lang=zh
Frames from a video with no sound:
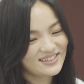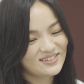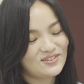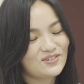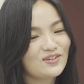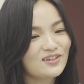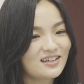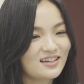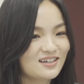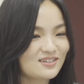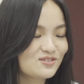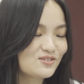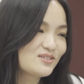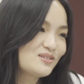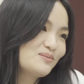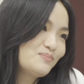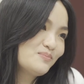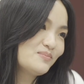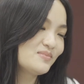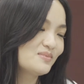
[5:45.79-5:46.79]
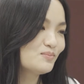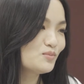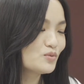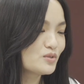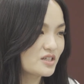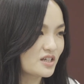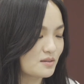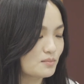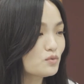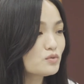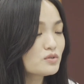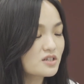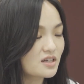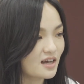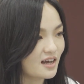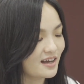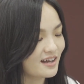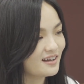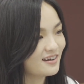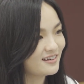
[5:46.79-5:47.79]
对啊，就是目前目前
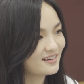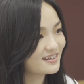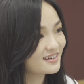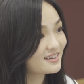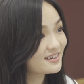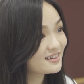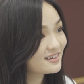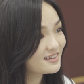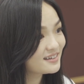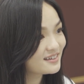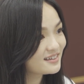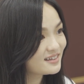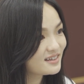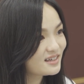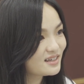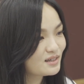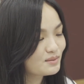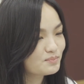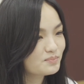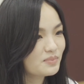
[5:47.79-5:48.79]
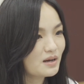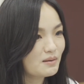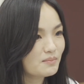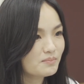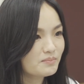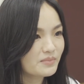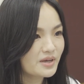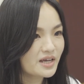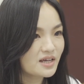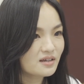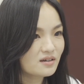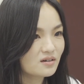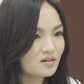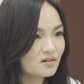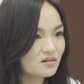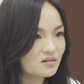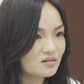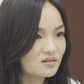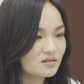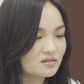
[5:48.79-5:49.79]
还好。把妹
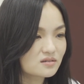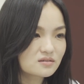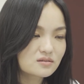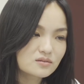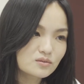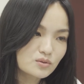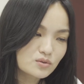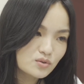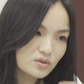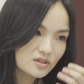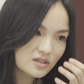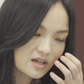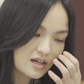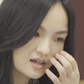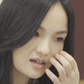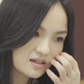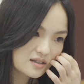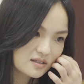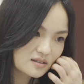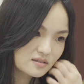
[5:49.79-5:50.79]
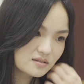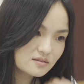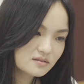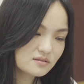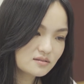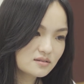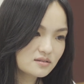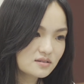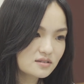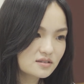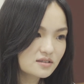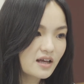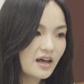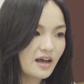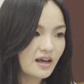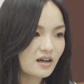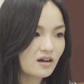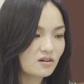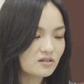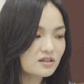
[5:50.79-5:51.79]
哦，我觉得他是还
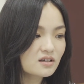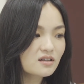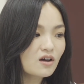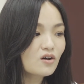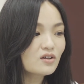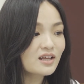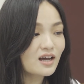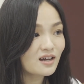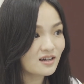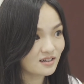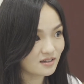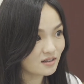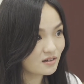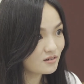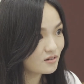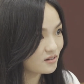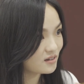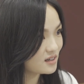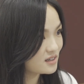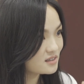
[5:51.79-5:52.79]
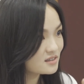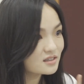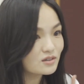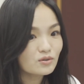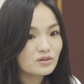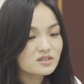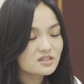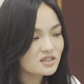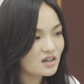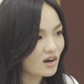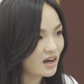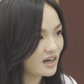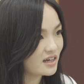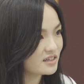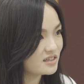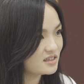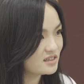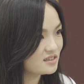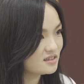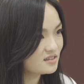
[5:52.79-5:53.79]
好，但哦他很哦他很会叫阿
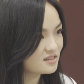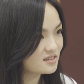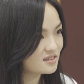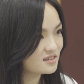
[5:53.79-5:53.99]
姨。